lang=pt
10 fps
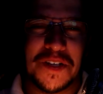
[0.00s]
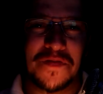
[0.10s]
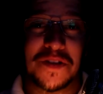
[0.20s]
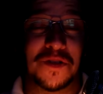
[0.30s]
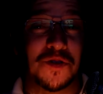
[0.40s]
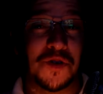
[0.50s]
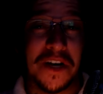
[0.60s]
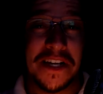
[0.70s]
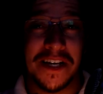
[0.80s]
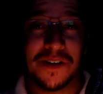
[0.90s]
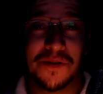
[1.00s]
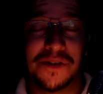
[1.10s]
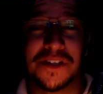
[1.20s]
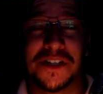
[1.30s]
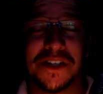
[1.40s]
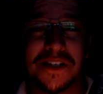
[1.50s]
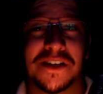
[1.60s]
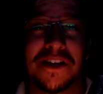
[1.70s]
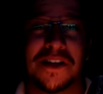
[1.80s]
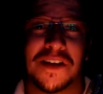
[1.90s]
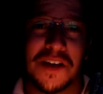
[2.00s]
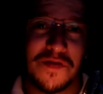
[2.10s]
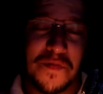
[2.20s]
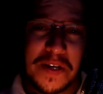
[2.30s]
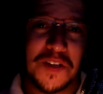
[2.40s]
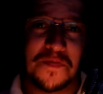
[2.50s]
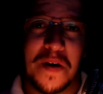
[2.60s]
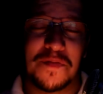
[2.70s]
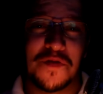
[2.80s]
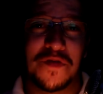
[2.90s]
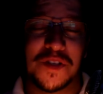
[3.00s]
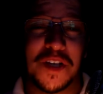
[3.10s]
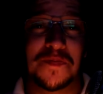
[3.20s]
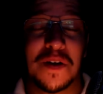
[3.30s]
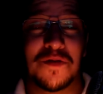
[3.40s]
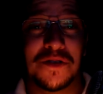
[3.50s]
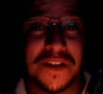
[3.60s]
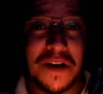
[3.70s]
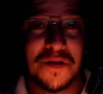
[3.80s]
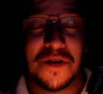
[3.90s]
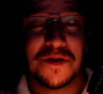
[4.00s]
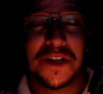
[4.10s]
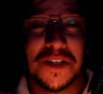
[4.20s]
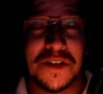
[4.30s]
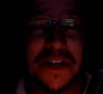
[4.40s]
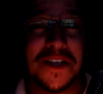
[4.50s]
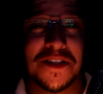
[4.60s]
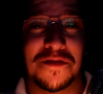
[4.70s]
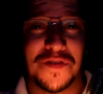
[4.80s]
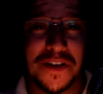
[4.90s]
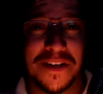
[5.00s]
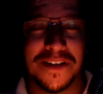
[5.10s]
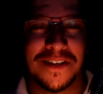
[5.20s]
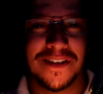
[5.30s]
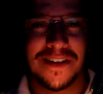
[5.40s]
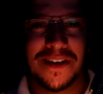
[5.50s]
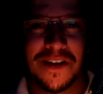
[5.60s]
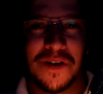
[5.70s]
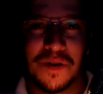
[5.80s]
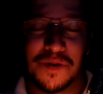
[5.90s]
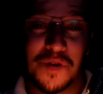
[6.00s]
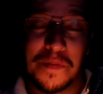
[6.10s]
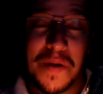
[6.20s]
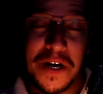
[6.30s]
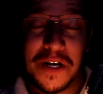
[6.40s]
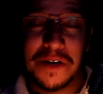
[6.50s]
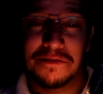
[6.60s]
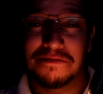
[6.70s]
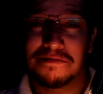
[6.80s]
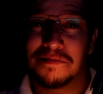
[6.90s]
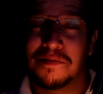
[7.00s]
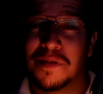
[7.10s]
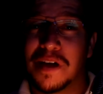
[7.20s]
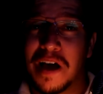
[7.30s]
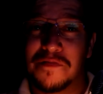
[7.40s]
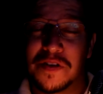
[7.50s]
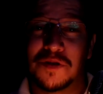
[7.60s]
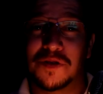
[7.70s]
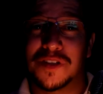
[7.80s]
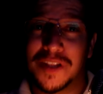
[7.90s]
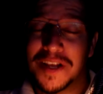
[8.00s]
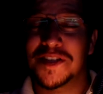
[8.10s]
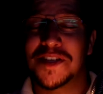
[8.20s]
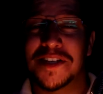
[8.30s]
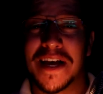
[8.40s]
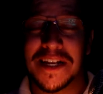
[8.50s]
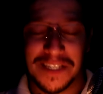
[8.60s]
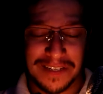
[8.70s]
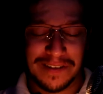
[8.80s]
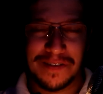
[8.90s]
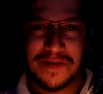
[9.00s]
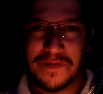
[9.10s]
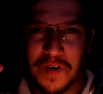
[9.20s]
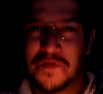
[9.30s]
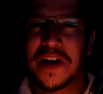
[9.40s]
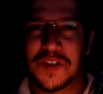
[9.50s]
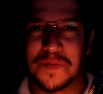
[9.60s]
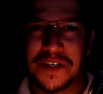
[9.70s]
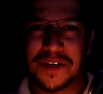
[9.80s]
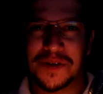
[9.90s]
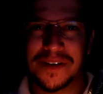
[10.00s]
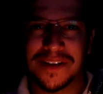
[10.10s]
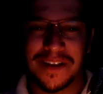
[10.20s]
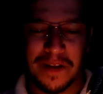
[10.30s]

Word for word: CV Tudo Jóia! Hoje eu vou bater um papo com vocês para contar o que aconteceu na sexta-feira, onde um apagão afetou 13 cidades. Vamos falar sobre isso?